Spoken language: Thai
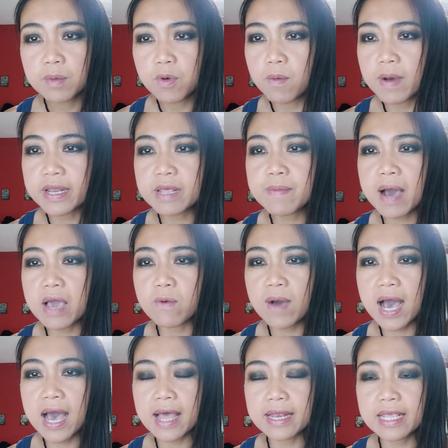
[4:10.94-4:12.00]
ผมอธิบาย
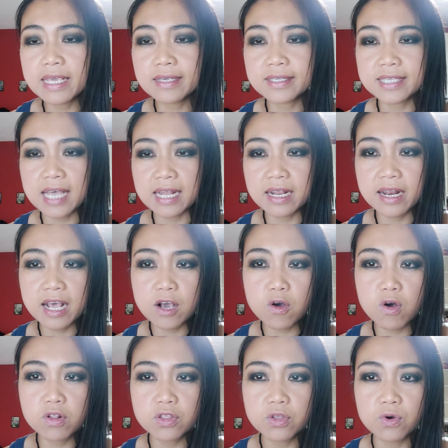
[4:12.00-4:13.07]
ว่านี่สาธารณ
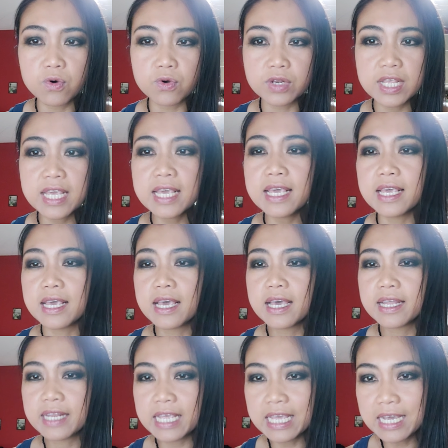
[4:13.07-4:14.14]
ก้อนโตที่
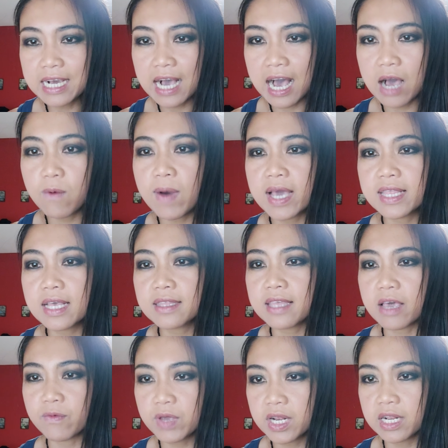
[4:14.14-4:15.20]
ทิ้งค้างไว้ตั้ง
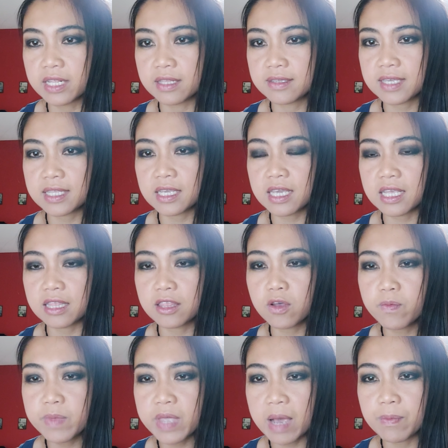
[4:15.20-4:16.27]
แต่วิกฤต เศรษฐกิจ
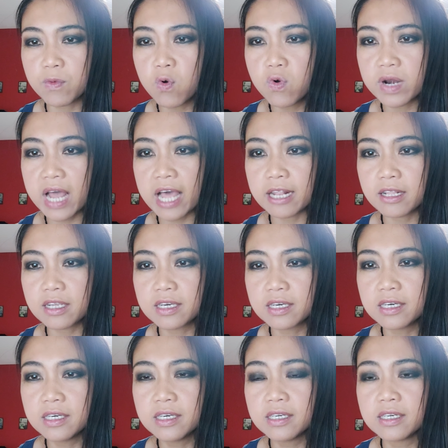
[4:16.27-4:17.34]
ต้มยำกุ้งนั้น
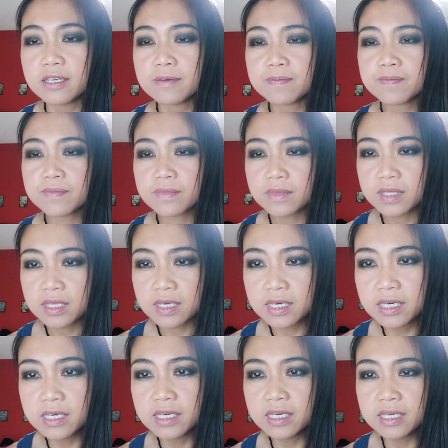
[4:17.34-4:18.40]
คืน
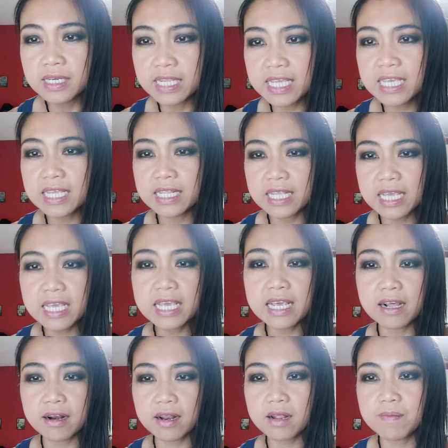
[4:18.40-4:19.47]
คือหนี้ที่
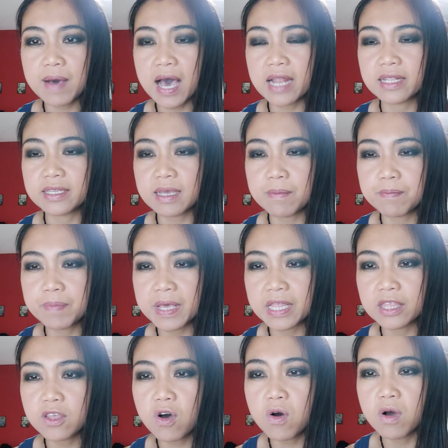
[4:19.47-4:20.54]
รัฐบาลจำเป็น
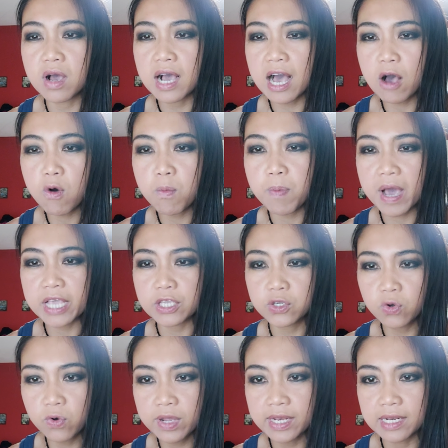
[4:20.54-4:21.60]
ต้องเข้าไป
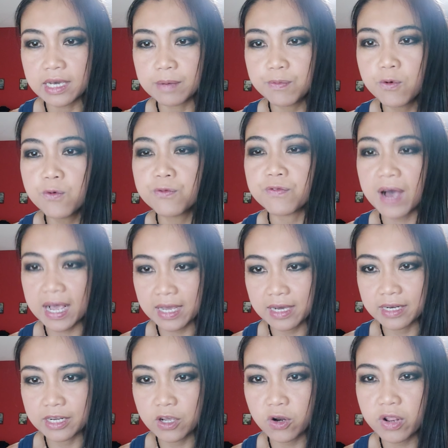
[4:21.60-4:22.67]
ช่วยเหลือผู้ฝาก
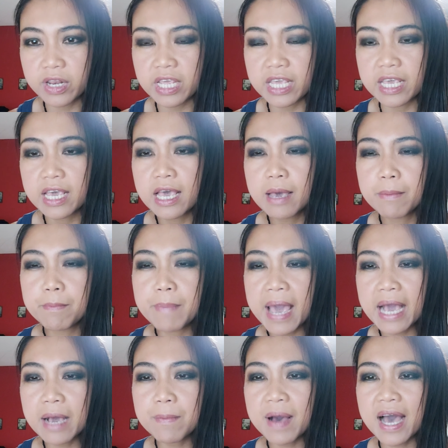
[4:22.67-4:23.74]
เงินกรณีแบ
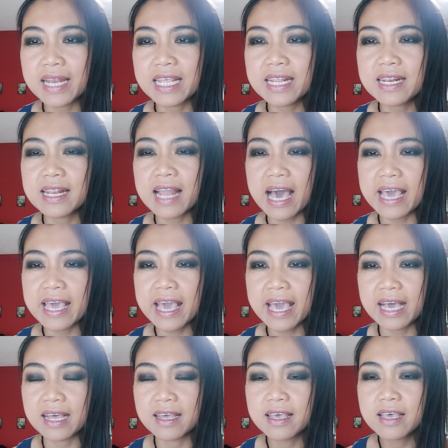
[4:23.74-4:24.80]
งก์พาณิชย์หลายแห่ง